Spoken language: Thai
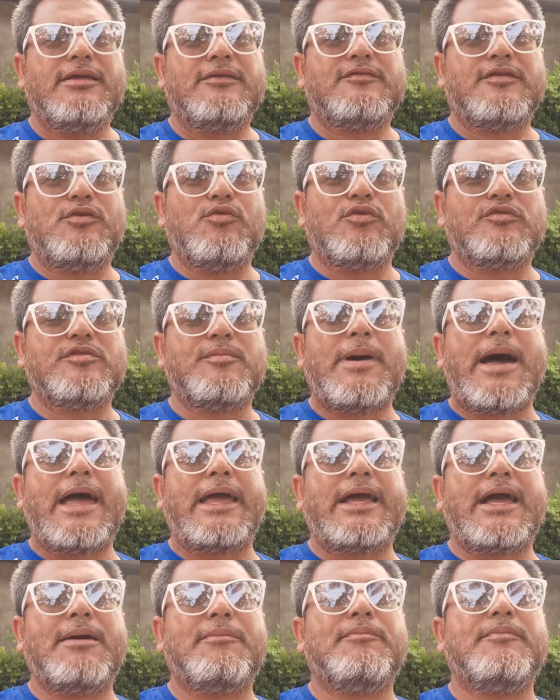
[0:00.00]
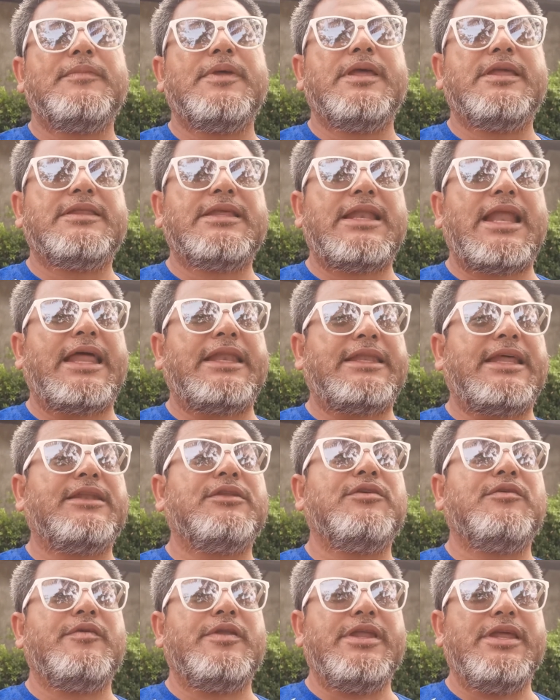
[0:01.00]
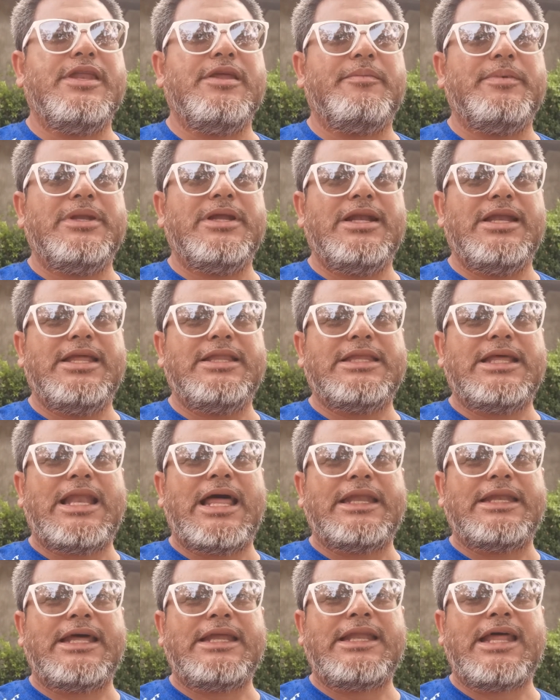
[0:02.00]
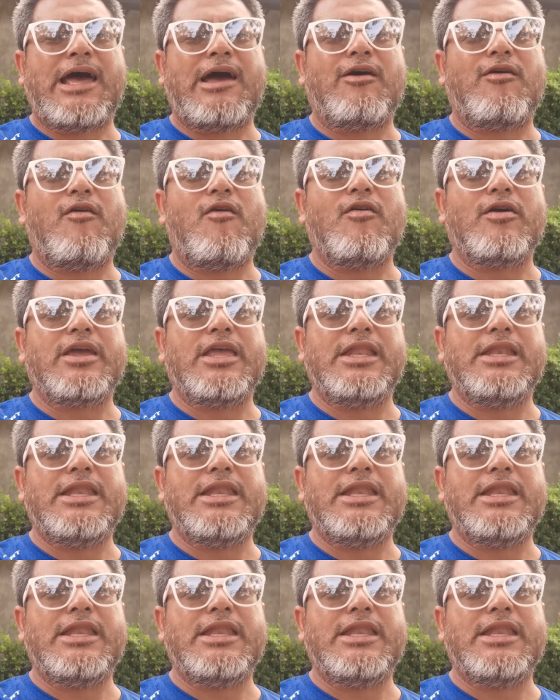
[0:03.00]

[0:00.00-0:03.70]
สะดวกสบายครับมีตลาดนัดด้วยวันนี้เดี๋ยวไปเดินเล่นตลาดนัดหาของกิน